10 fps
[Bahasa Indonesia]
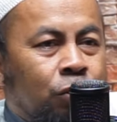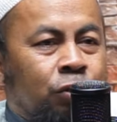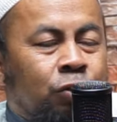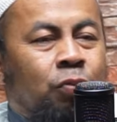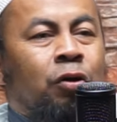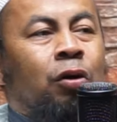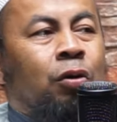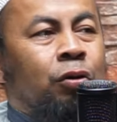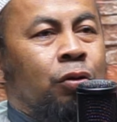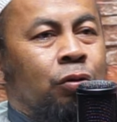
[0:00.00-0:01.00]
untuk
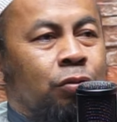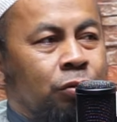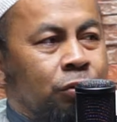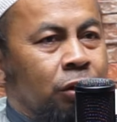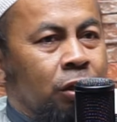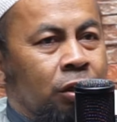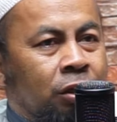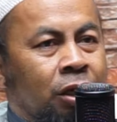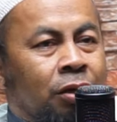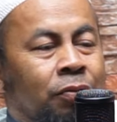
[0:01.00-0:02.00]
mengkodok mm -hmm.
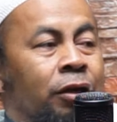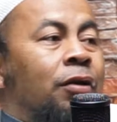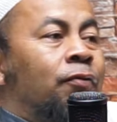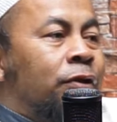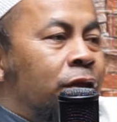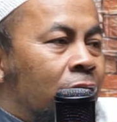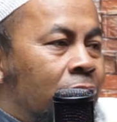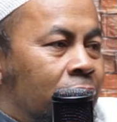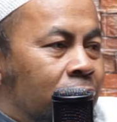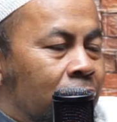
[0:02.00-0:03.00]
dan bayar
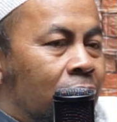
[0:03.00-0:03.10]
fijah, yeah.